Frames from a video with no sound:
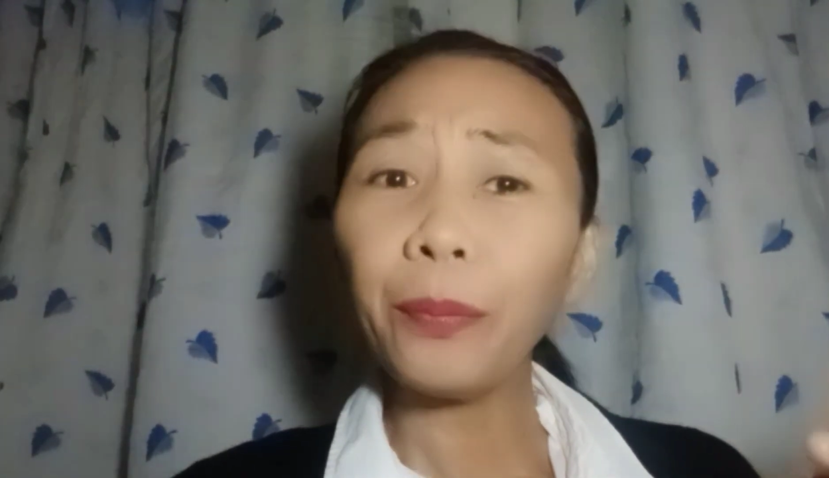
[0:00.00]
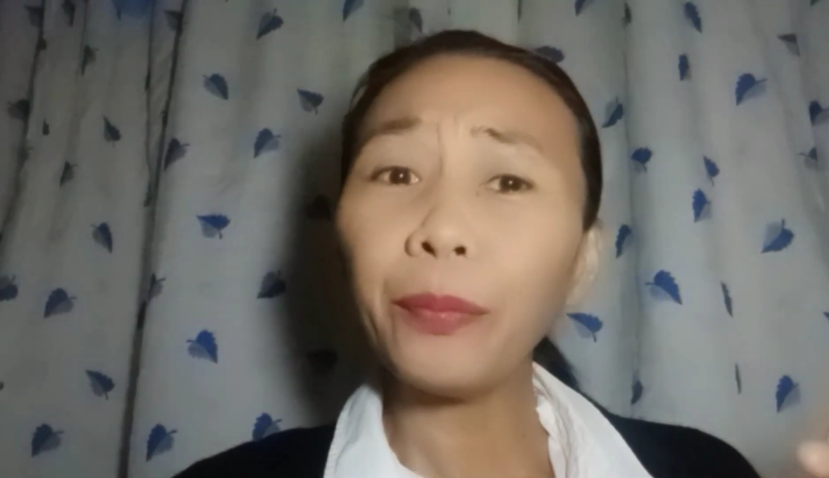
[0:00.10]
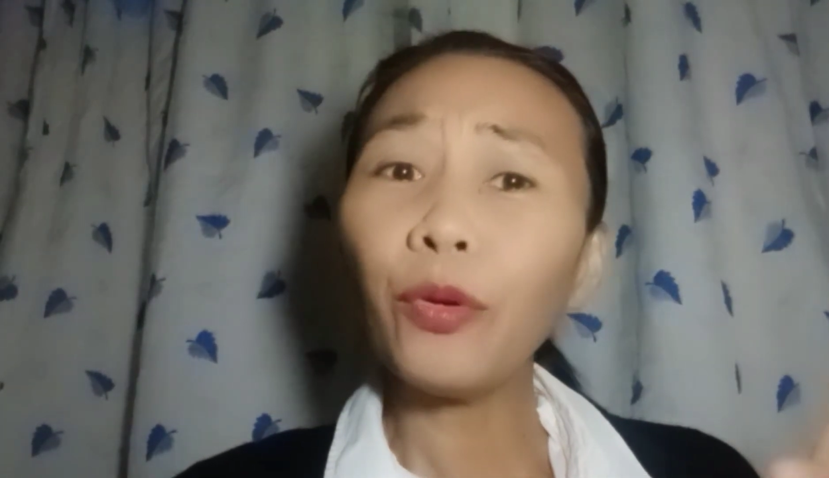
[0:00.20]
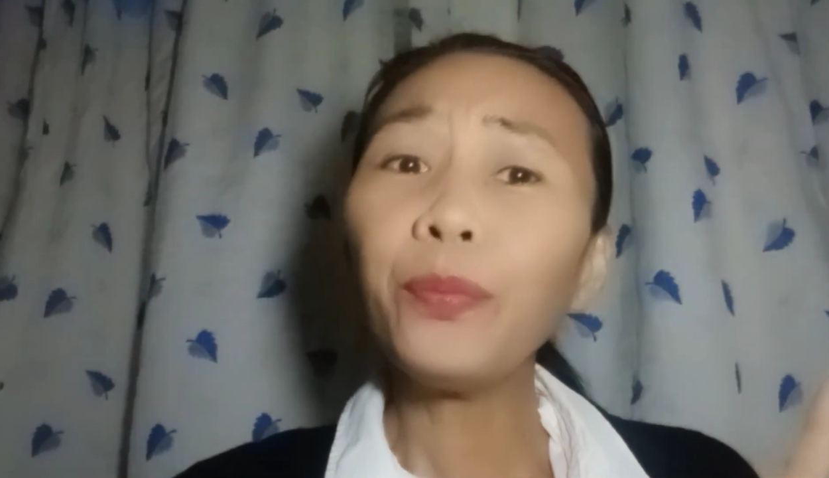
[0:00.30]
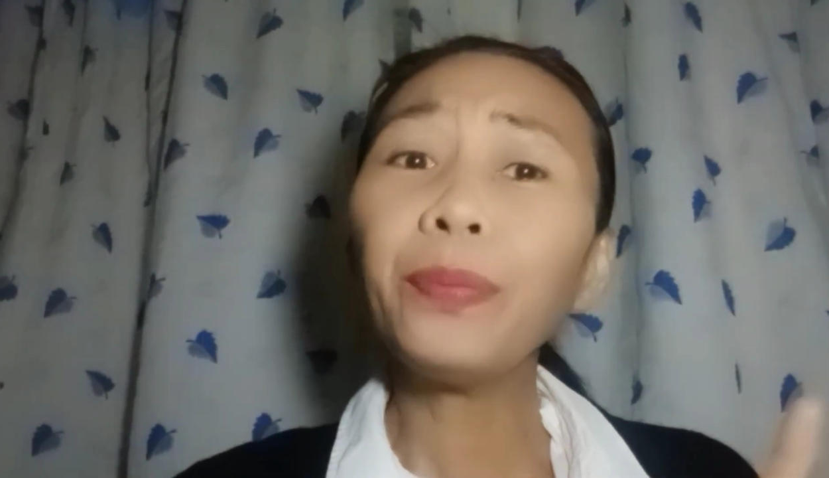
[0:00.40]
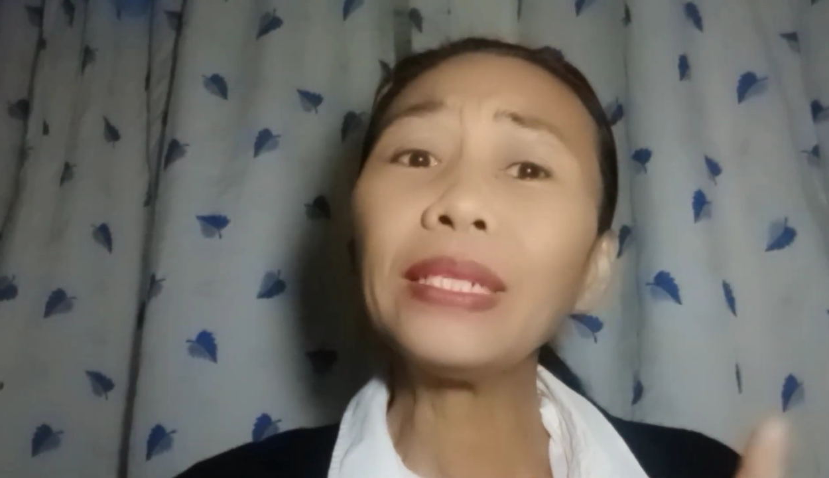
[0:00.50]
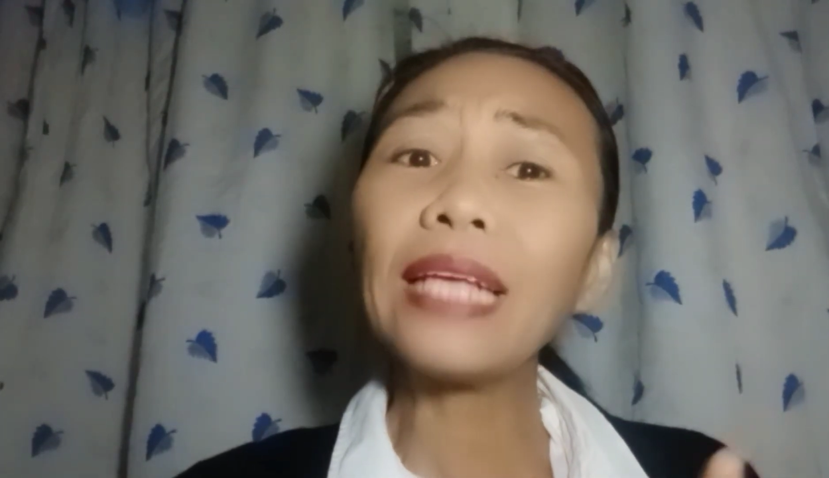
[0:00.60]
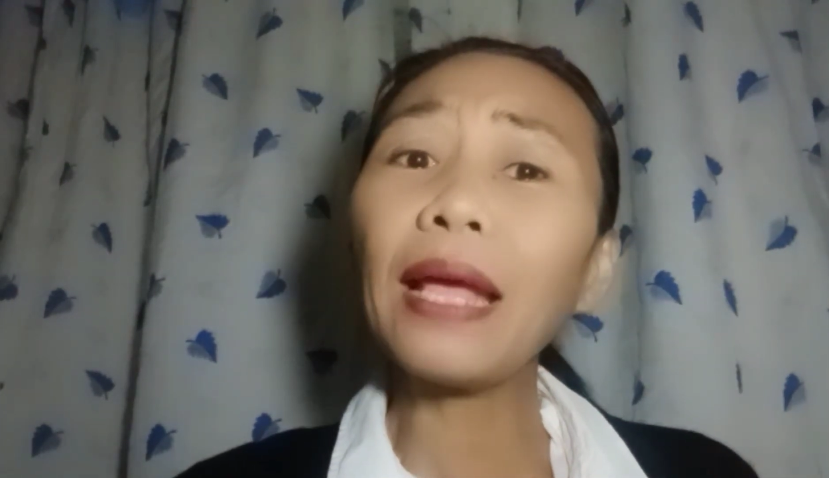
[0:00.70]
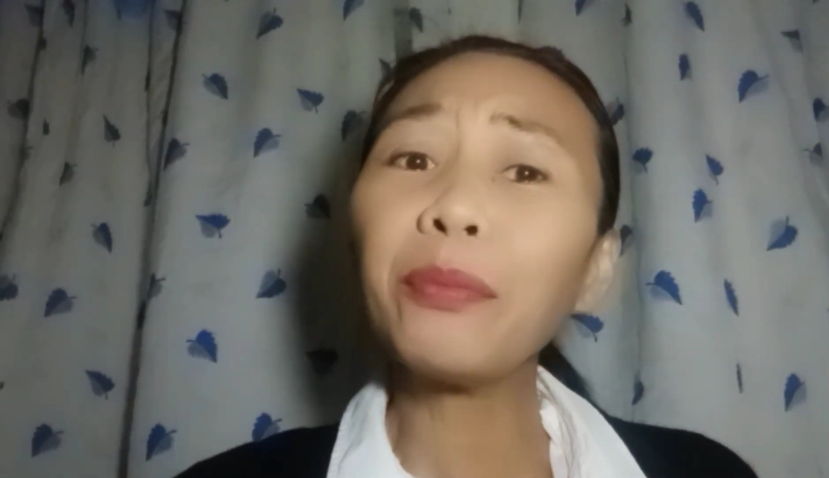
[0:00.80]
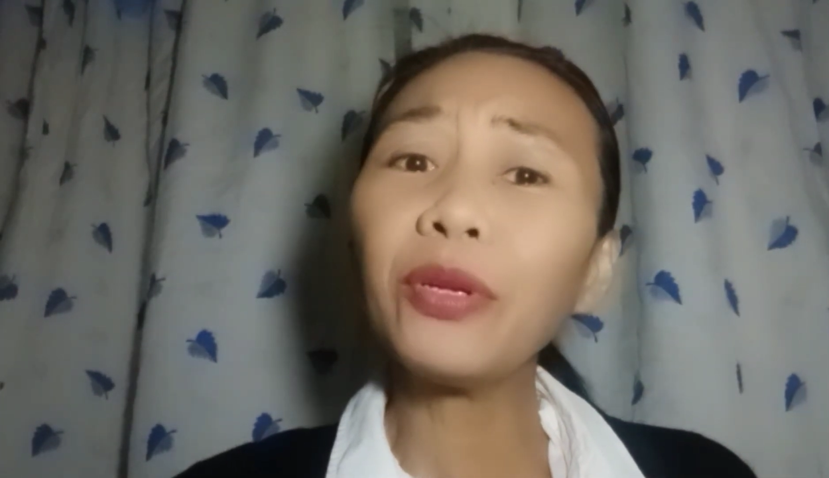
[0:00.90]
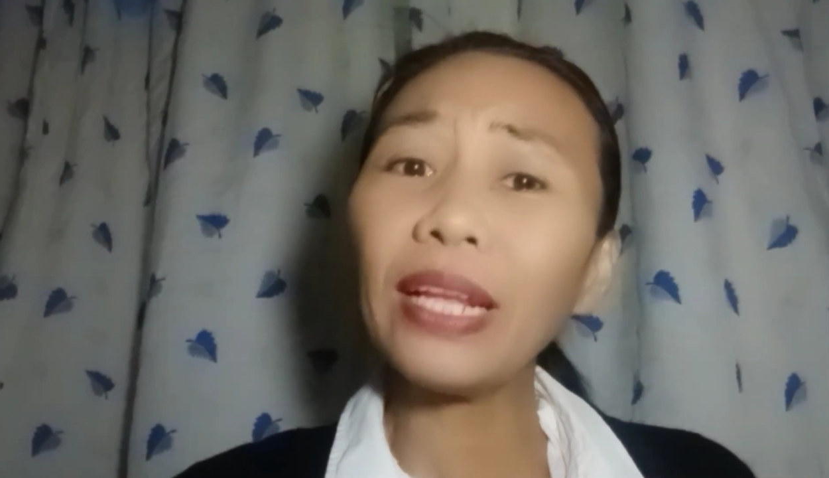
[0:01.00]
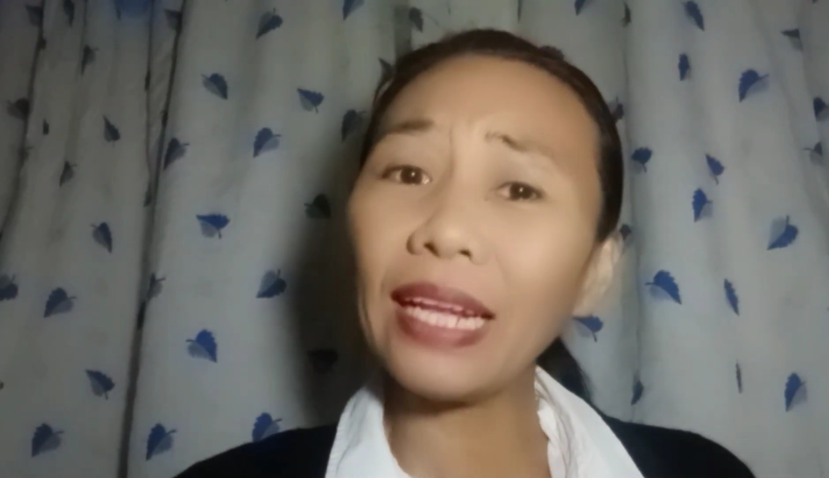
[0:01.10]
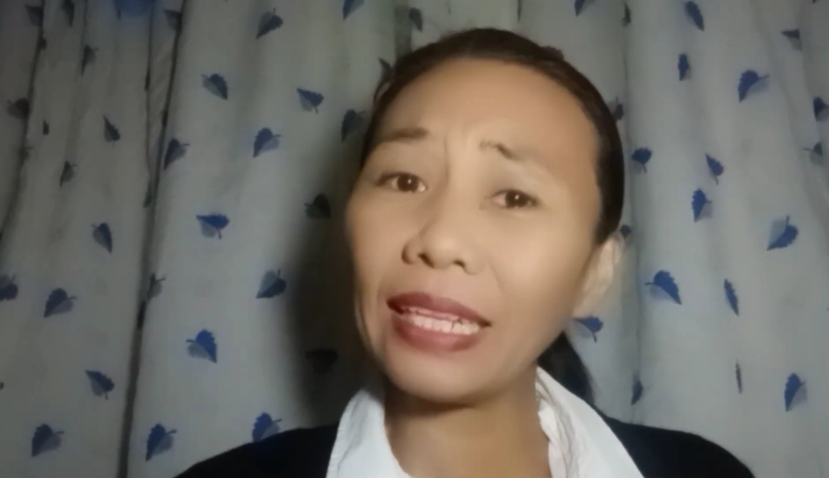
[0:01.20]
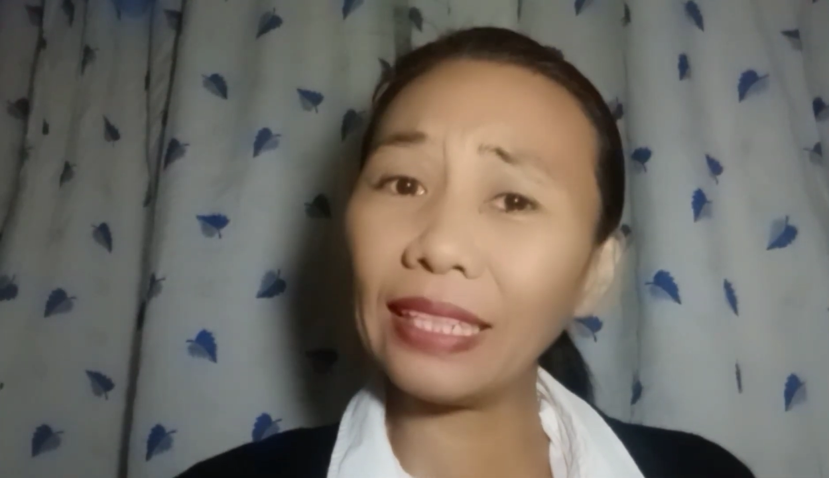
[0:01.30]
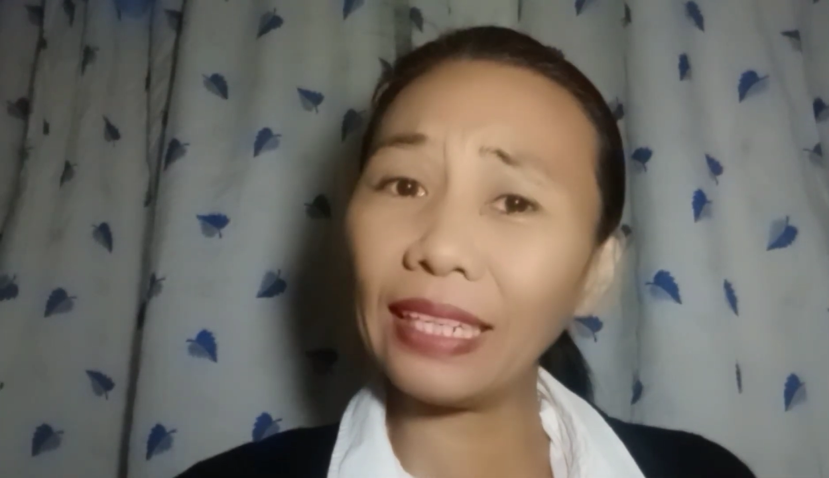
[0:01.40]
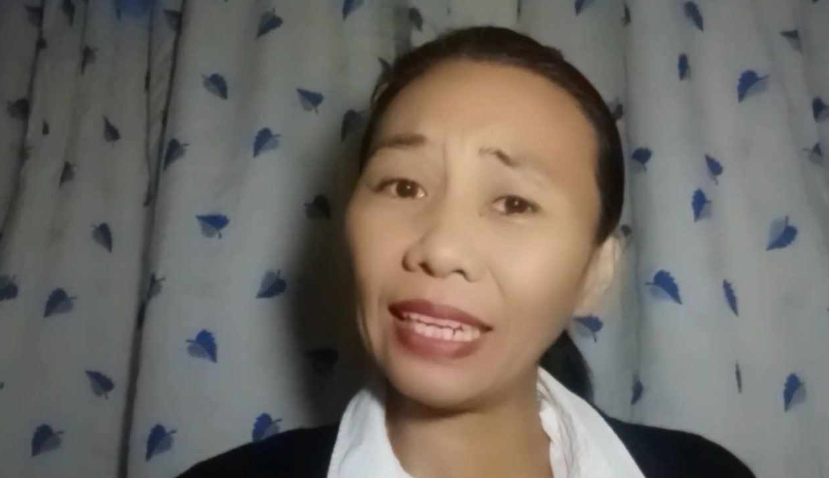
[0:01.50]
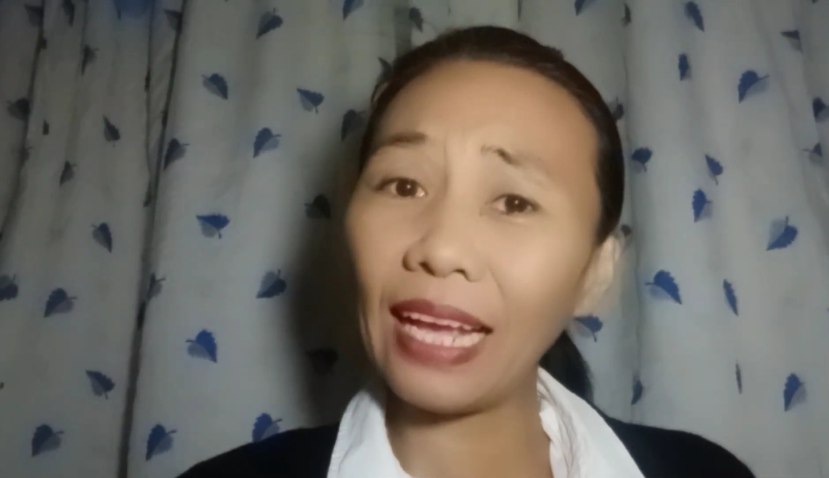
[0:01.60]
umpisahan muna natin